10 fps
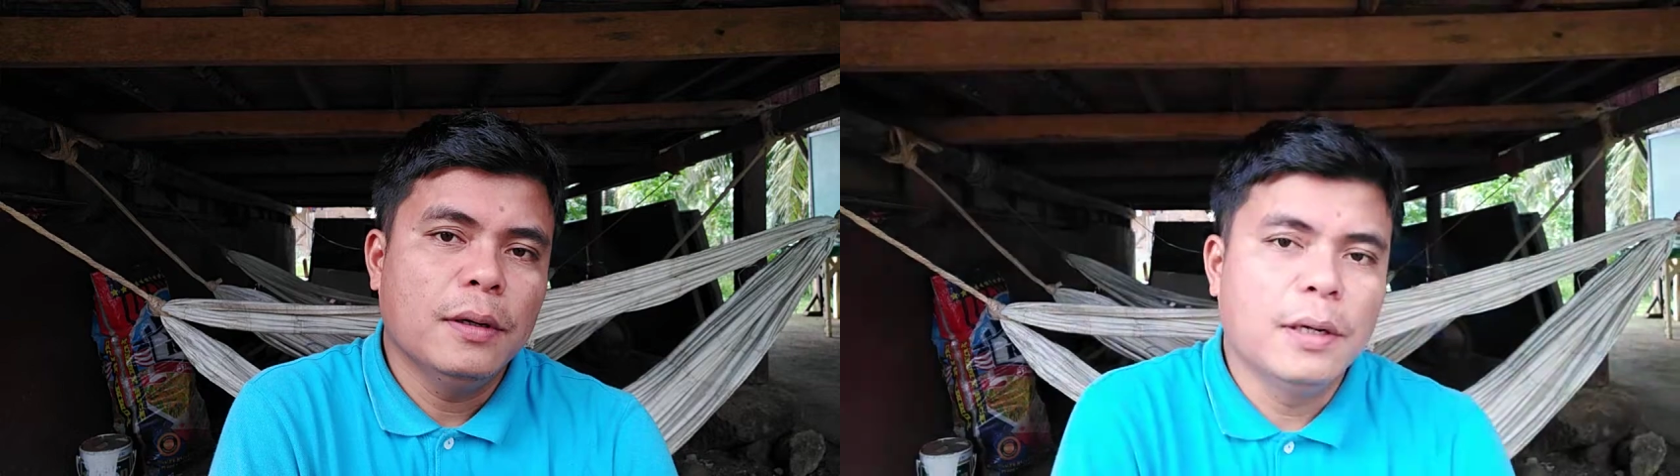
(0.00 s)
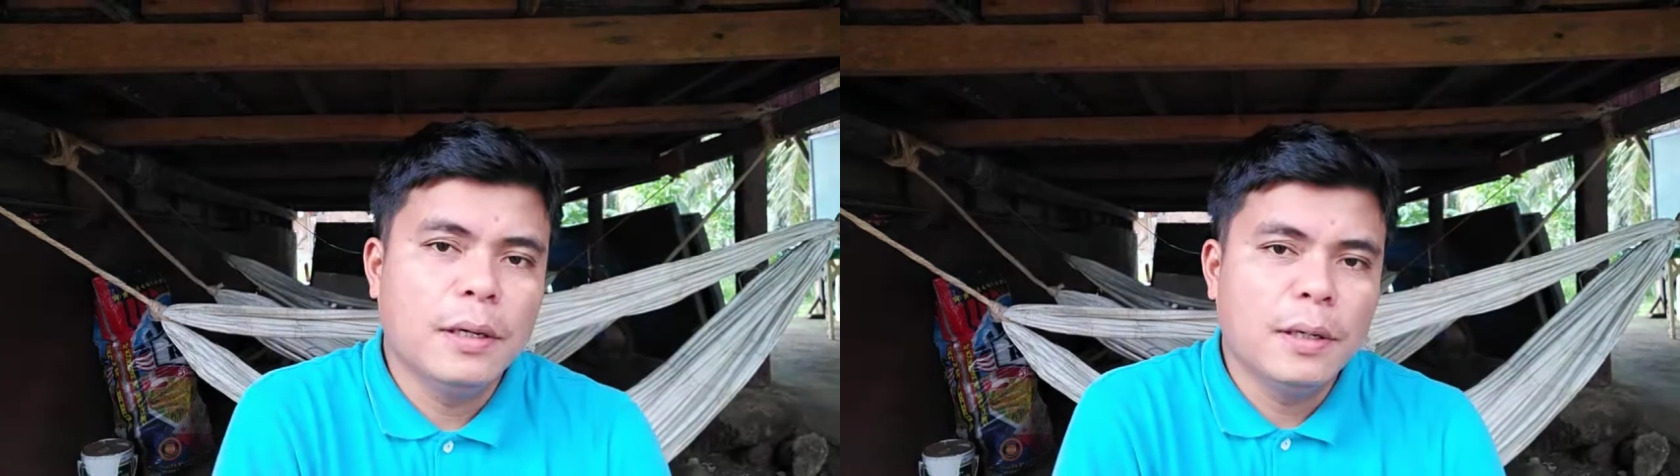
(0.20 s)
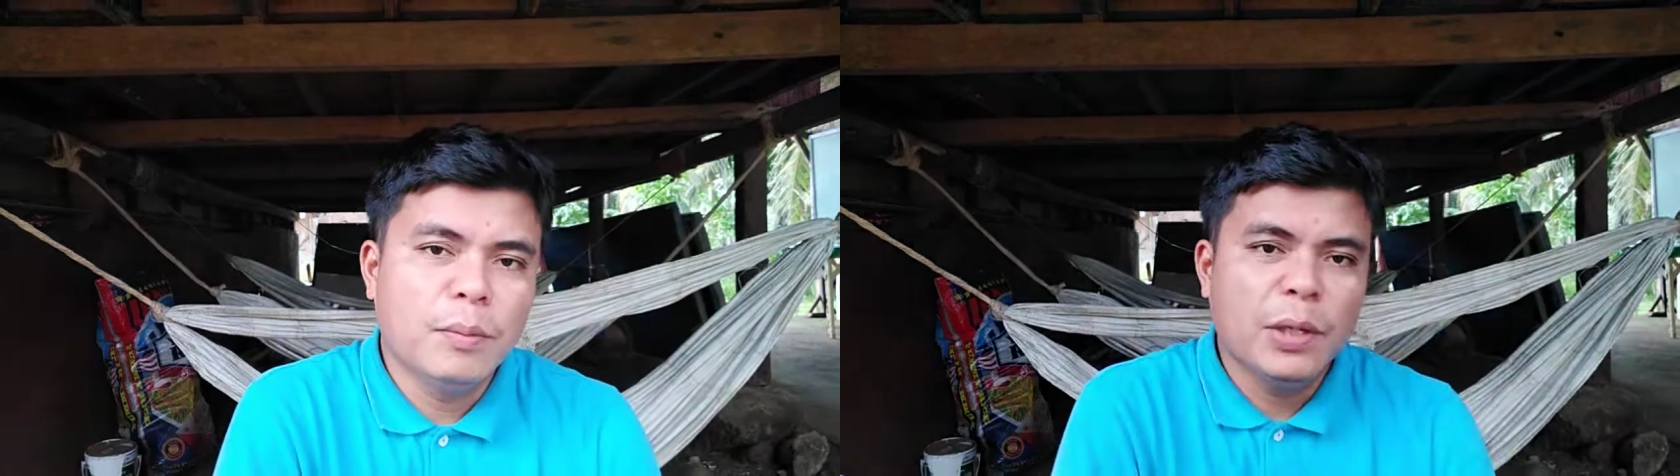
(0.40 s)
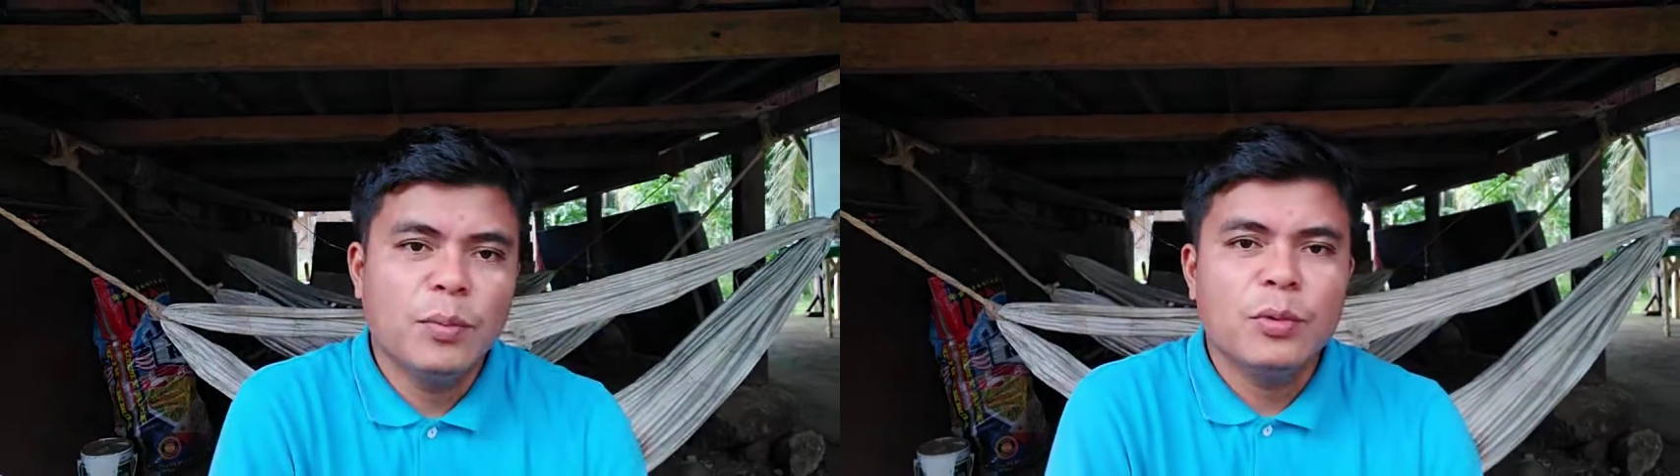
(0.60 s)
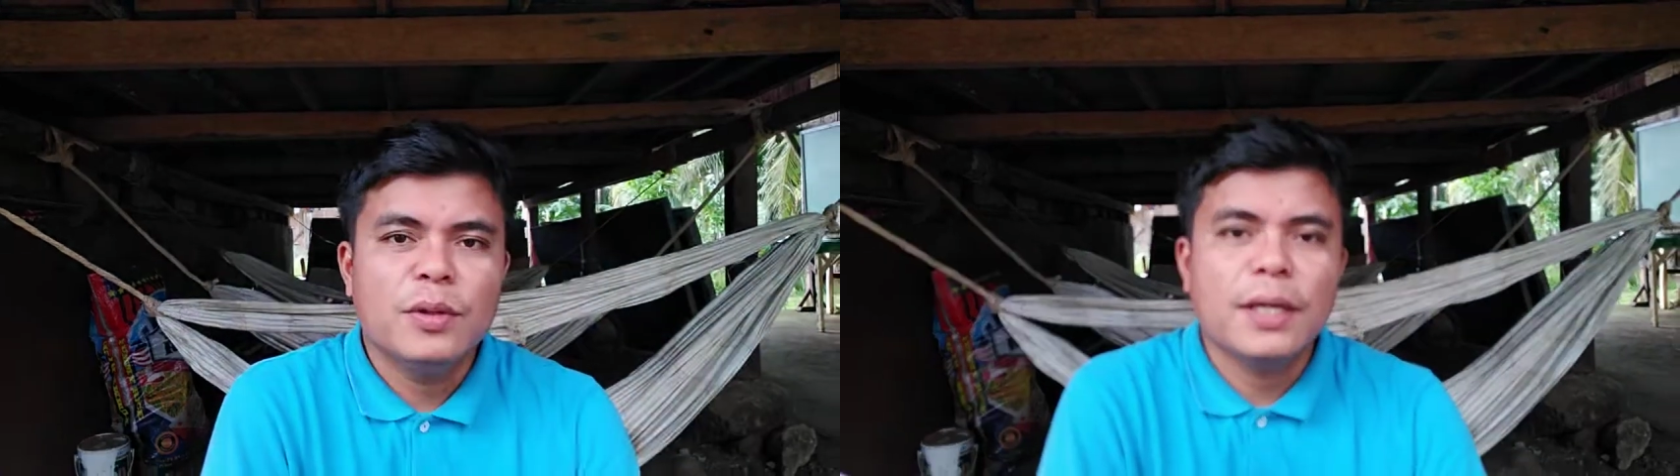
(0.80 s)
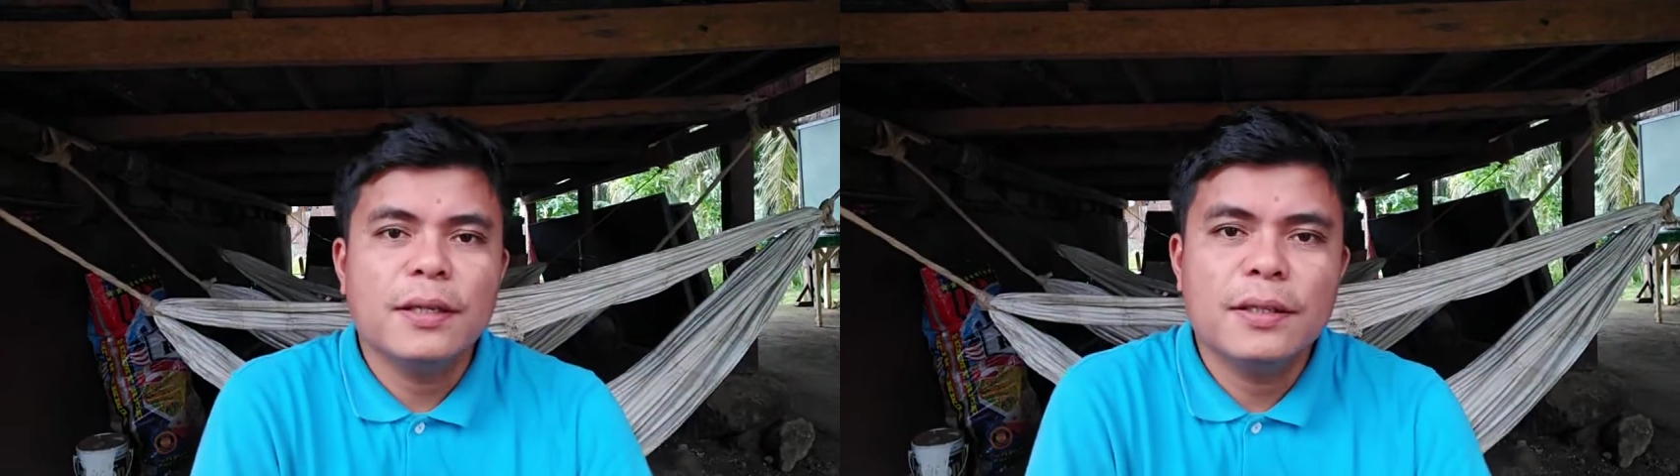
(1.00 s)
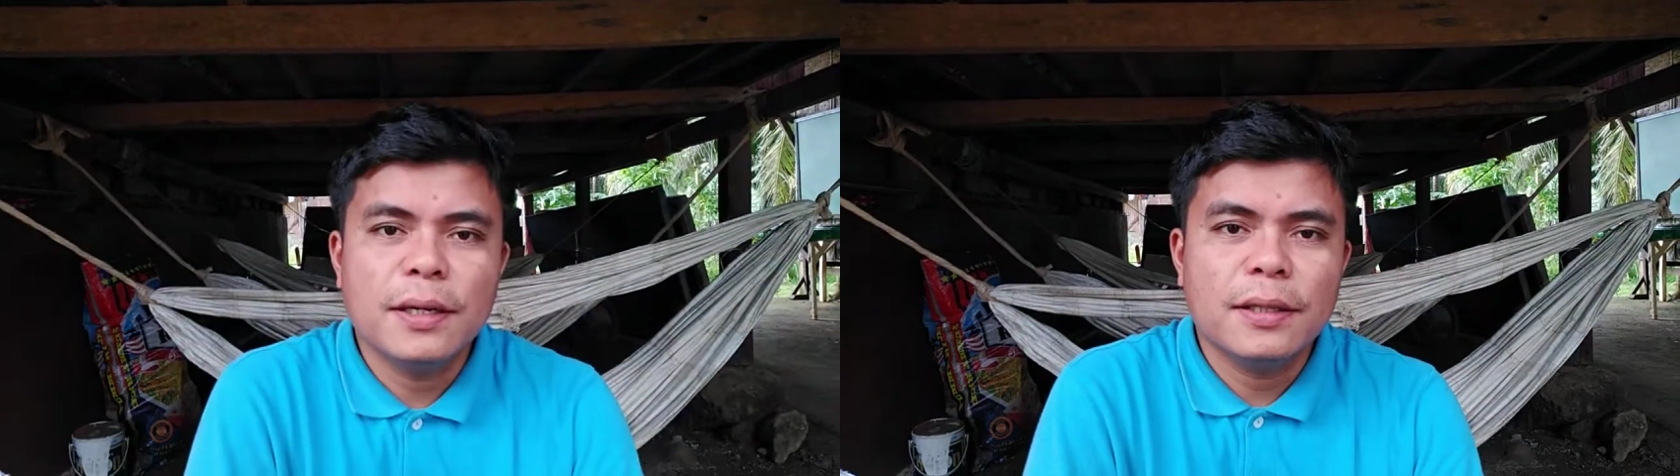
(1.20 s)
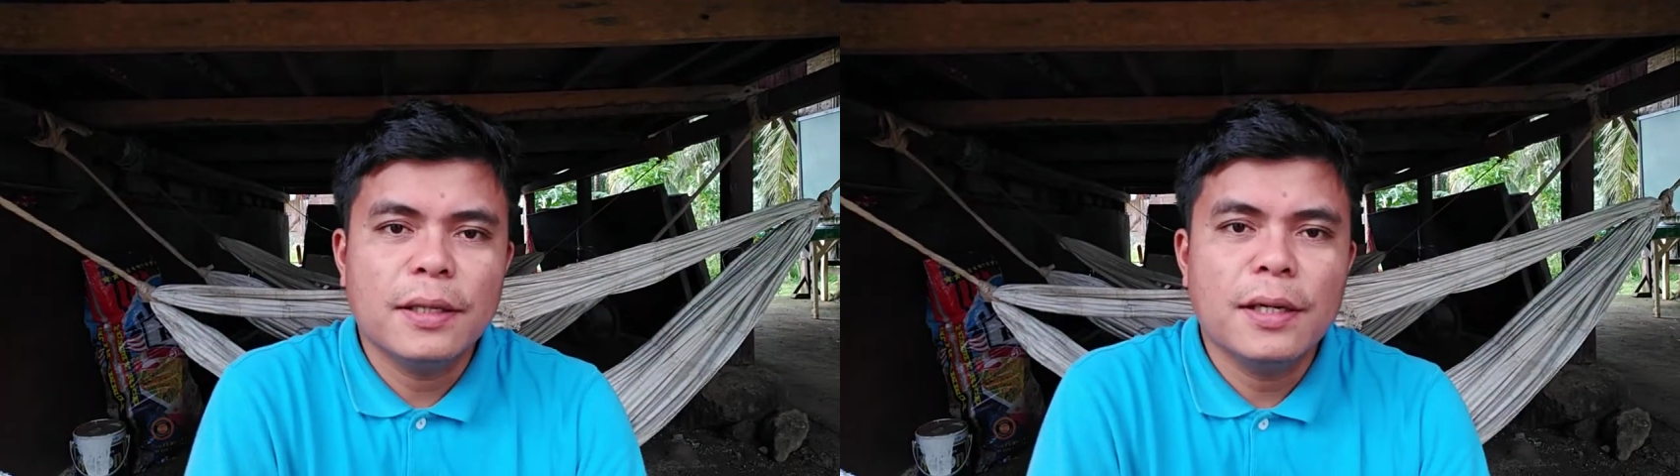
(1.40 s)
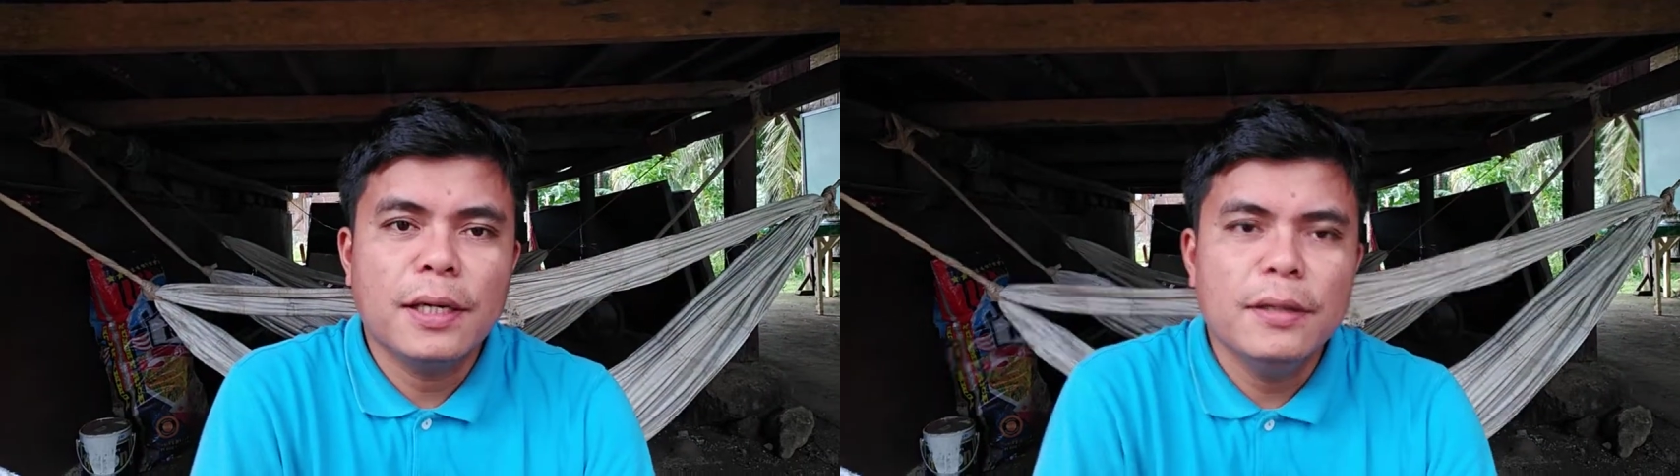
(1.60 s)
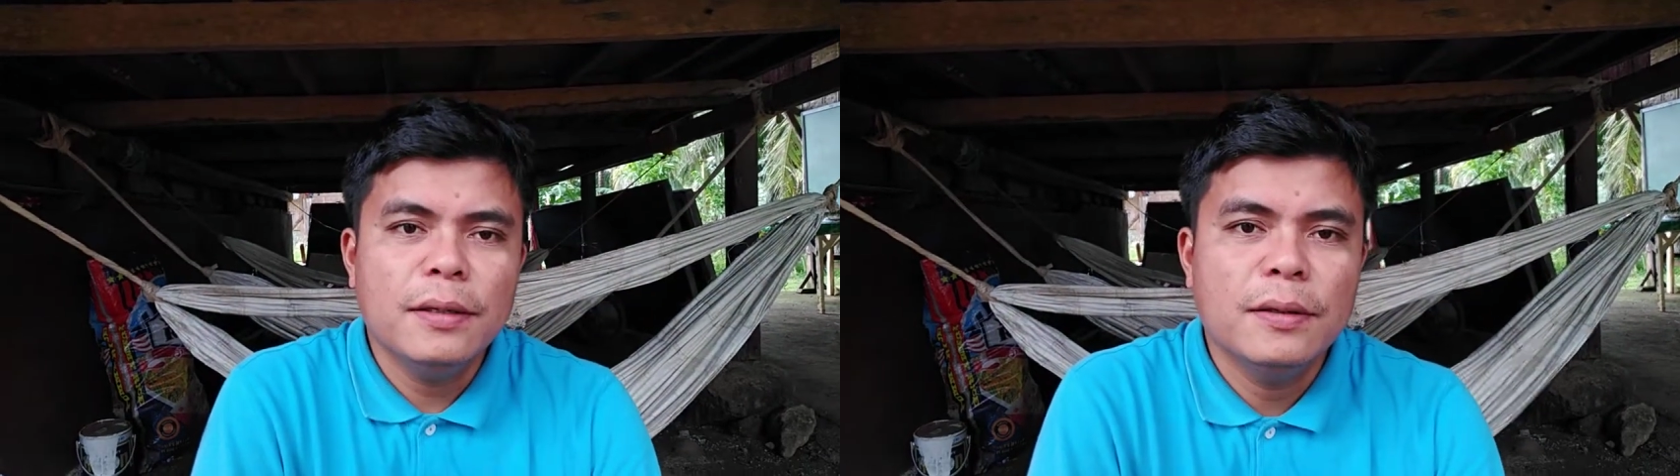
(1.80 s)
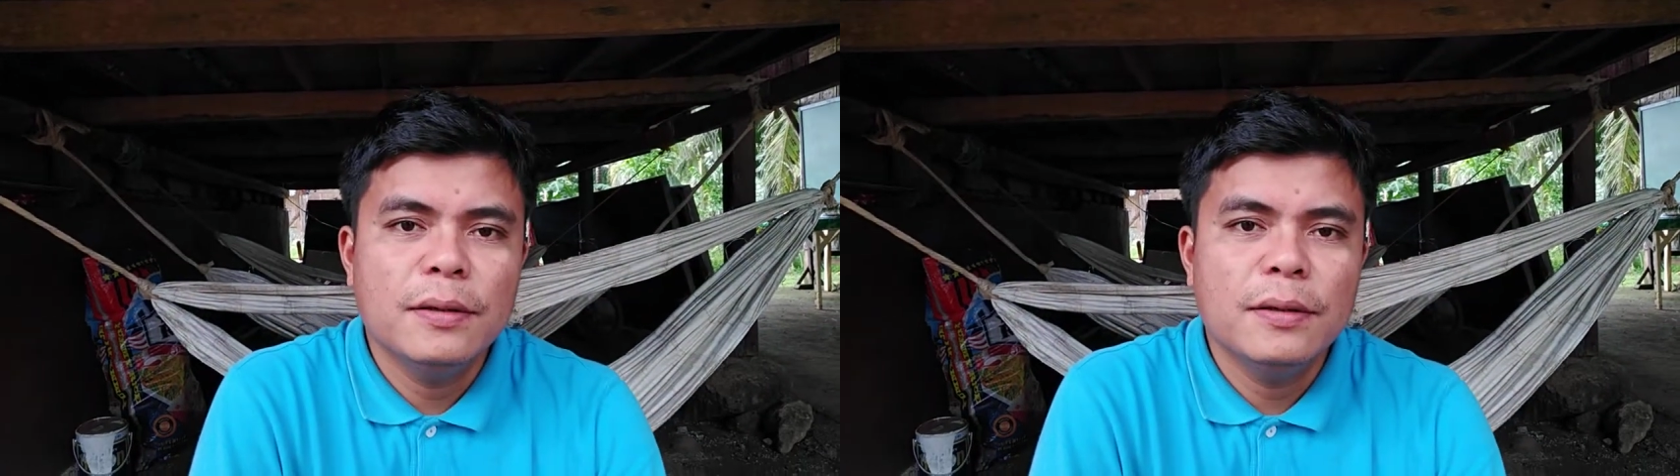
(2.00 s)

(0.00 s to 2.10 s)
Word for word: uh, may buntag sa tanan